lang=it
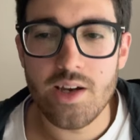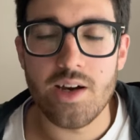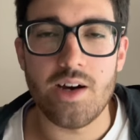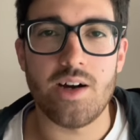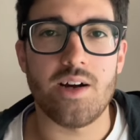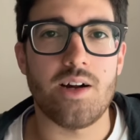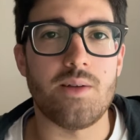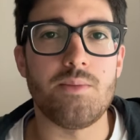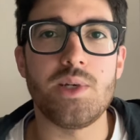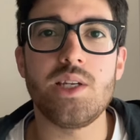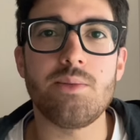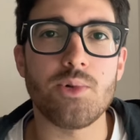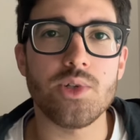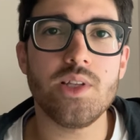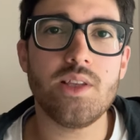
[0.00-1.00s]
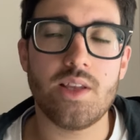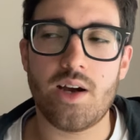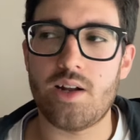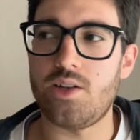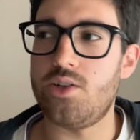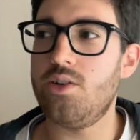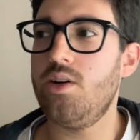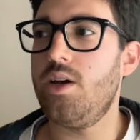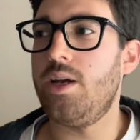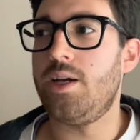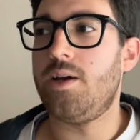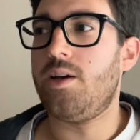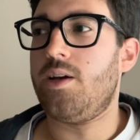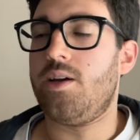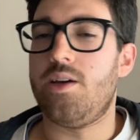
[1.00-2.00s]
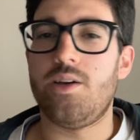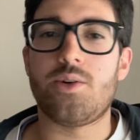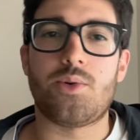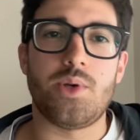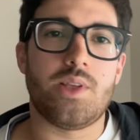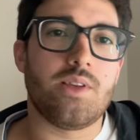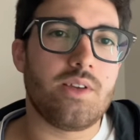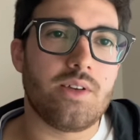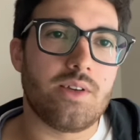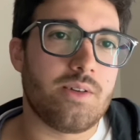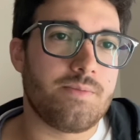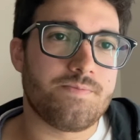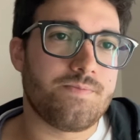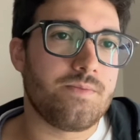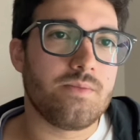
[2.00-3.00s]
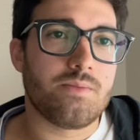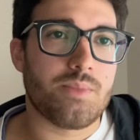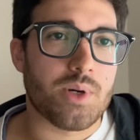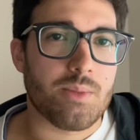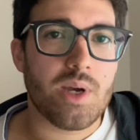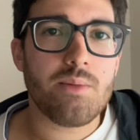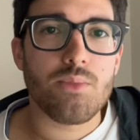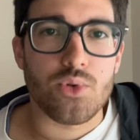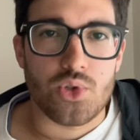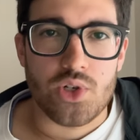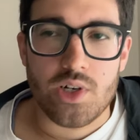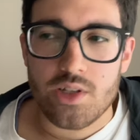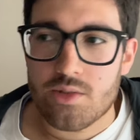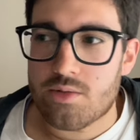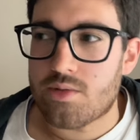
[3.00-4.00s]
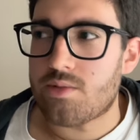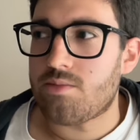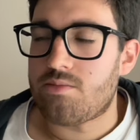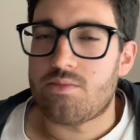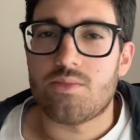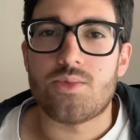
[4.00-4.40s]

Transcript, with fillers: al minimo dettaglio e quindi per me è bocciato,